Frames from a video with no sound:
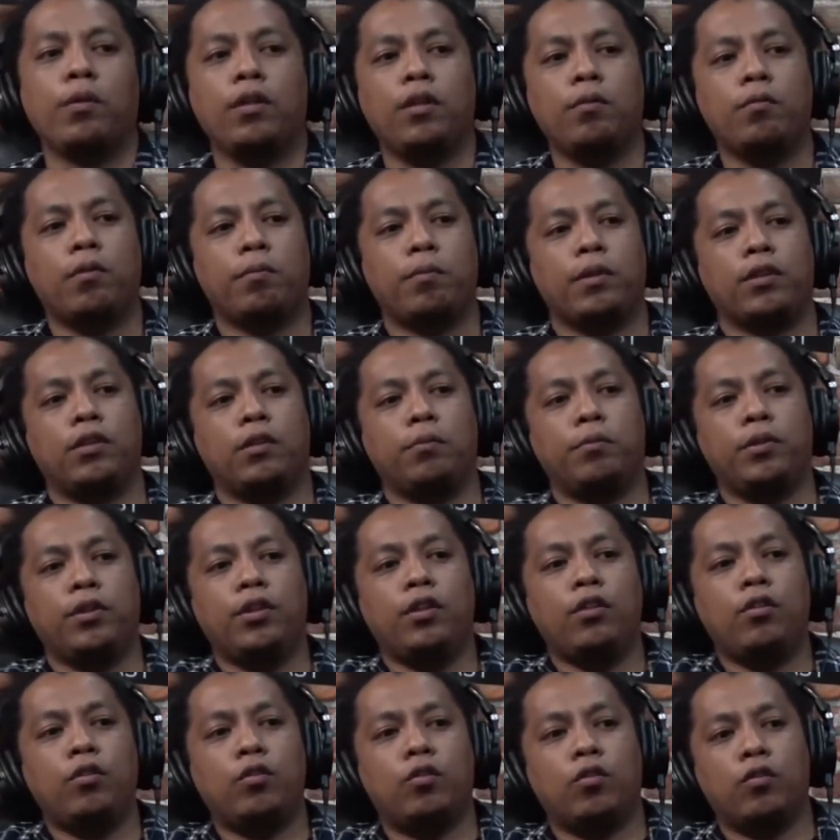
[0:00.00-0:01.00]
mau pasti
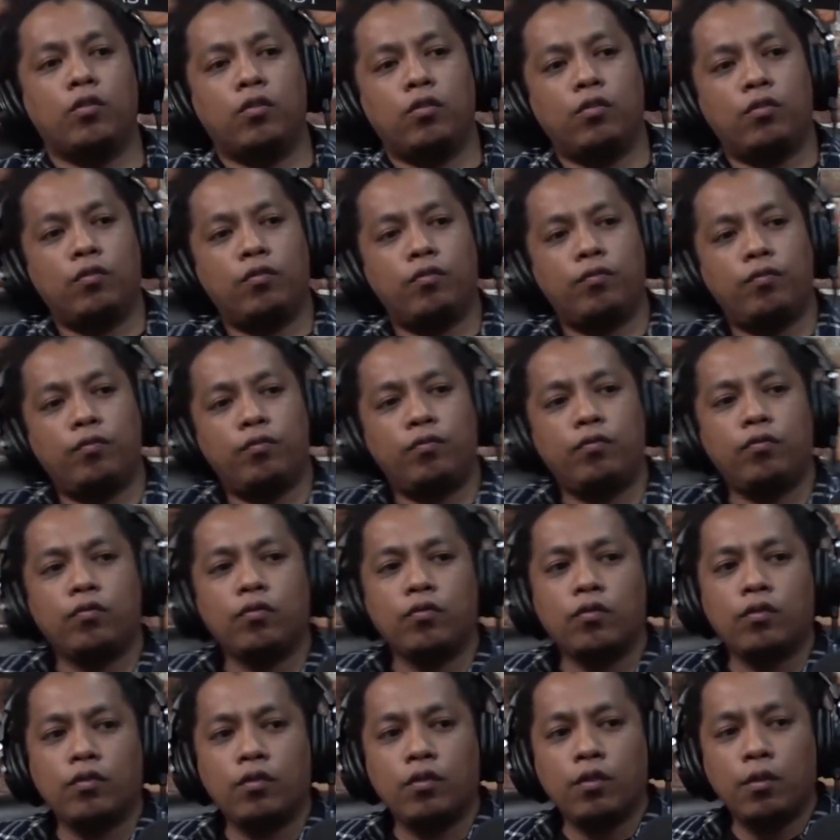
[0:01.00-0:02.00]
menyinggung.
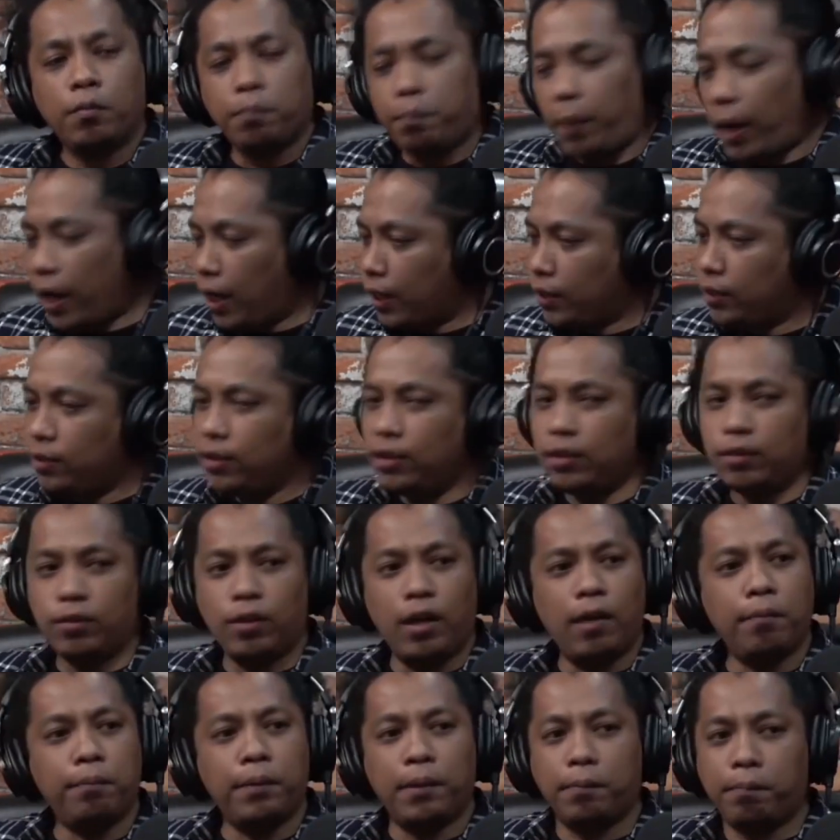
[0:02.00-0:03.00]
Ah. Pasti itu
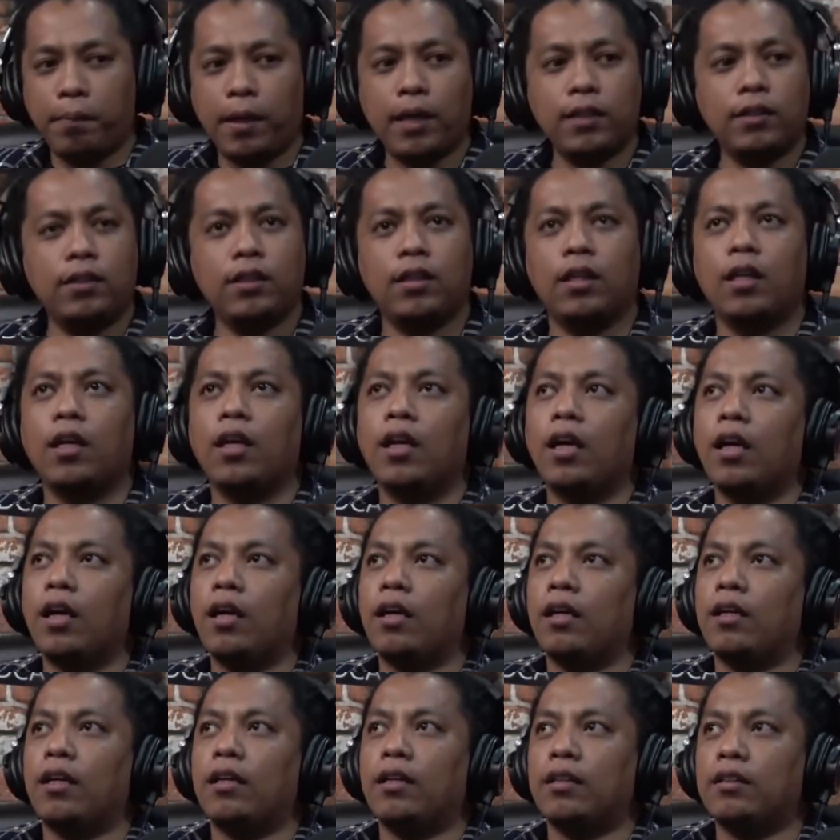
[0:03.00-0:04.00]
hampir pasti.
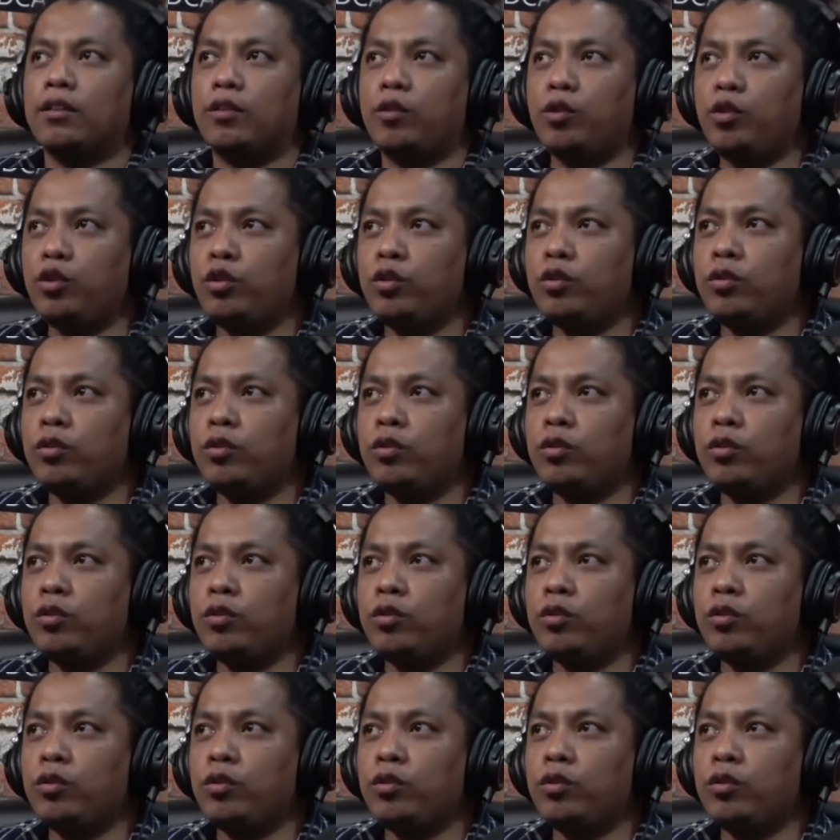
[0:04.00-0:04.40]
Tuj